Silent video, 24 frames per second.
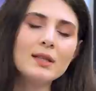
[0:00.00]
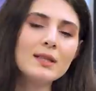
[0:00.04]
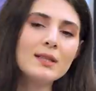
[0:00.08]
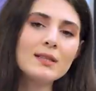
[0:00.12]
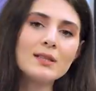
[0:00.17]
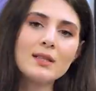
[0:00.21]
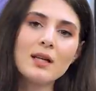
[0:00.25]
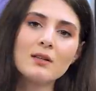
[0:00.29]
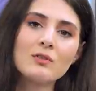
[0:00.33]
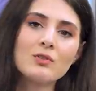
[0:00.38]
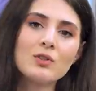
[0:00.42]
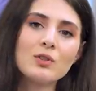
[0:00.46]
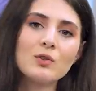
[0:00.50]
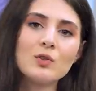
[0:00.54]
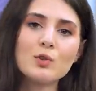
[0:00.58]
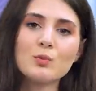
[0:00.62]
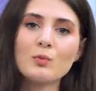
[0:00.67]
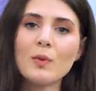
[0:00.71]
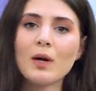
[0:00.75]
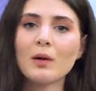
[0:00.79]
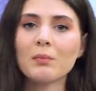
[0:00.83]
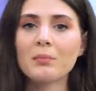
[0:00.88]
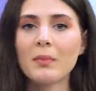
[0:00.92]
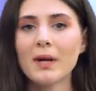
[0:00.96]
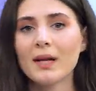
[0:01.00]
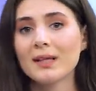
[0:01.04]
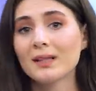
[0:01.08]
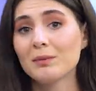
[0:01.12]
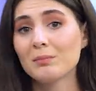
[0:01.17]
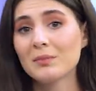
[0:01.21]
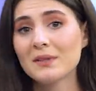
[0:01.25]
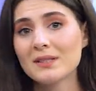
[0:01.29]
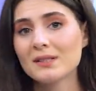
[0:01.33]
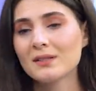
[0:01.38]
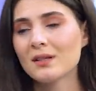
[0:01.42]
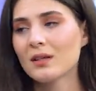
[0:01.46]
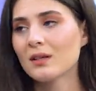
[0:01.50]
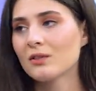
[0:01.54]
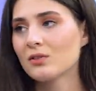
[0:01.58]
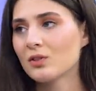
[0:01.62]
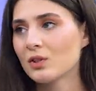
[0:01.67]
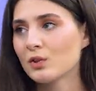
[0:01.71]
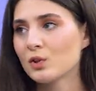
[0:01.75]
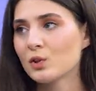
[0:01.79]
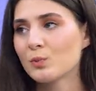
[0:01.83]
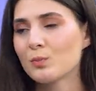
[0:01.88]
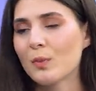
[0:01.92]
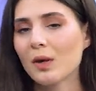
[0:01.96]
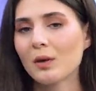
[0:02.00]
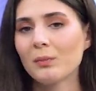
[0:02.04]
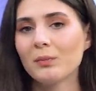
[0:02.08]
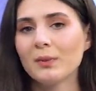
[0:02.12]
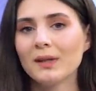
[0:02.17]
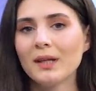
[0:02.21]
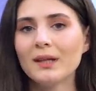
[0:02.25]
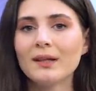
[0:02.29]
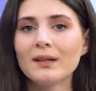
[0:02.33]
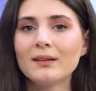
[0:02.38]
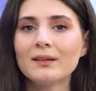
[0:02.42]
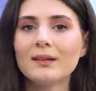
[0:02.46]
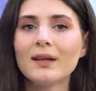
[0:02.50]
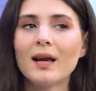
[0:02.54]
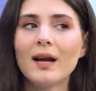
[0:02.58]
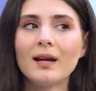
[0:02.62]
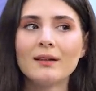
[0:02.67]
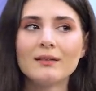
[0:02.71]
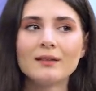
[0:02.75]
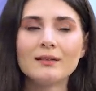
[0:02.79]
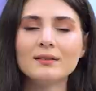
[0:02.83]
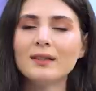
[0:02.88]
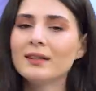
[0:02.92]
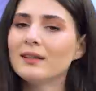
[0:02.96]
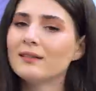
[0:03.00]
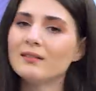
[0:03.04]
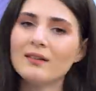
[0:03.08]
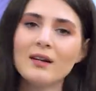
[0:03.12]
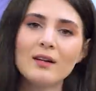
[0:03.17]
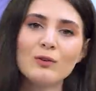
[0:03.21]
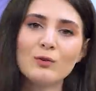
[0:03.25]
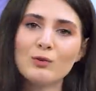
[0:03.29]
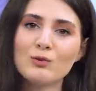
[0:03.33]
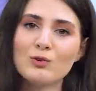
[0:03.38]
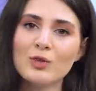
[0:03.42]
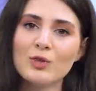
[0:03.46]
2 saat çalışmak belki 1 saat çalışmak bile yeri geldiğinde yeterli